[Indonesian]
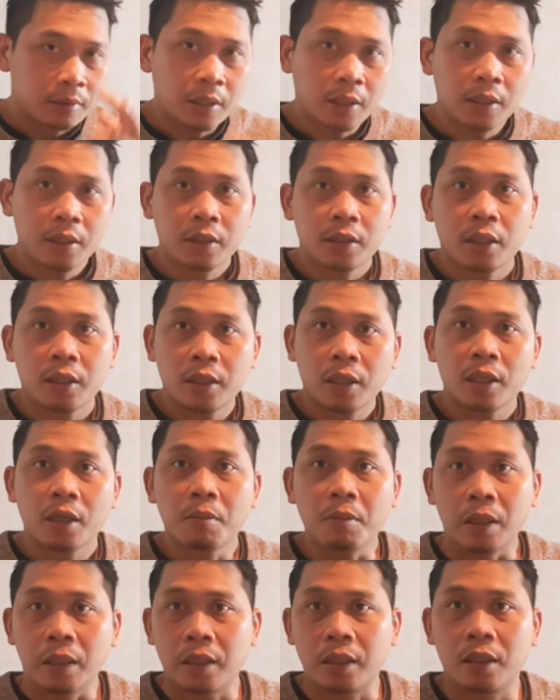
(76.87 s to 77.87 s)
jadi ceritanya
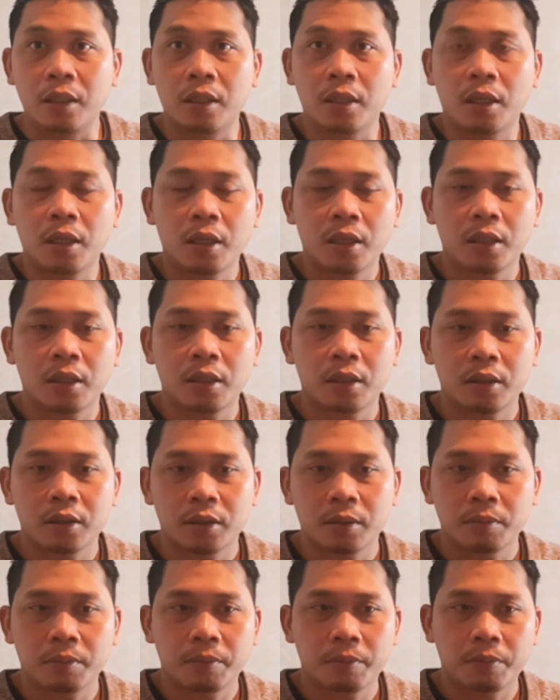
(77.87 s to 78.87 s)
begini
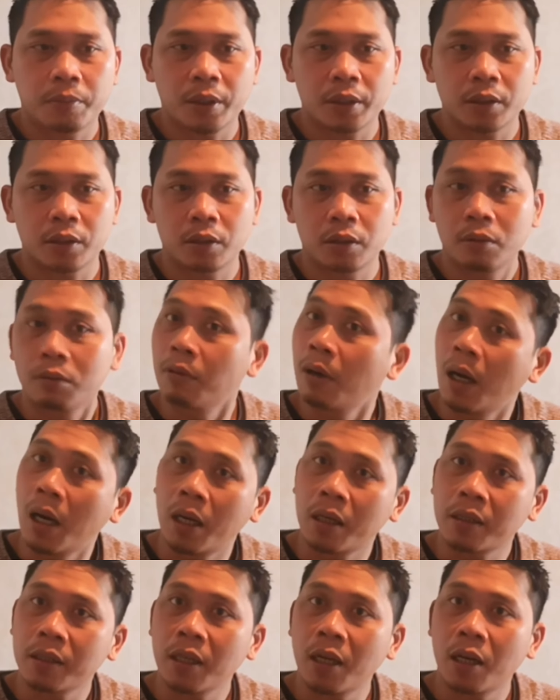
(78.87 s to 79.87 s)
pas dua
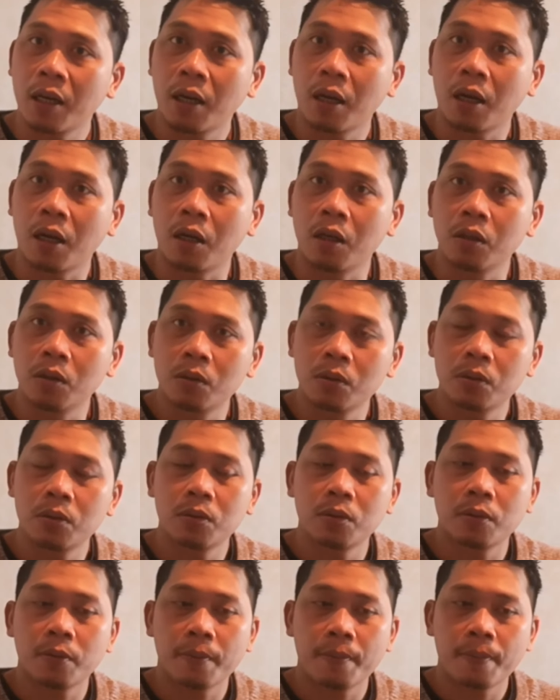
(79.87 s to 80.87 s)
hari yang
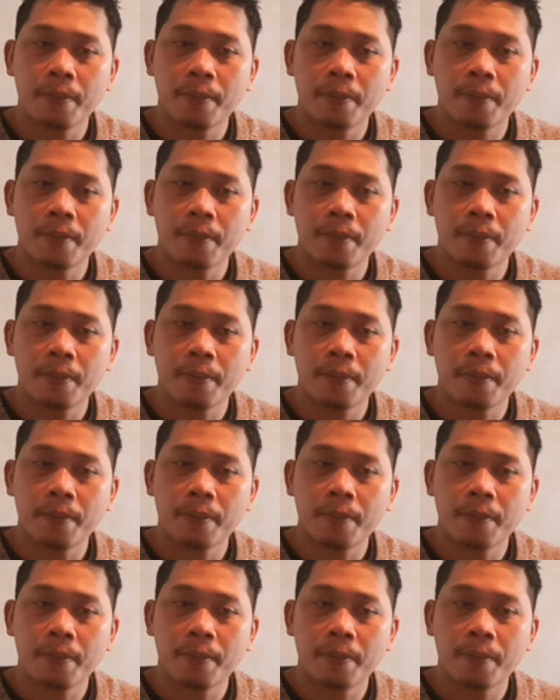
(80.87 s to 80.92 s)
lalu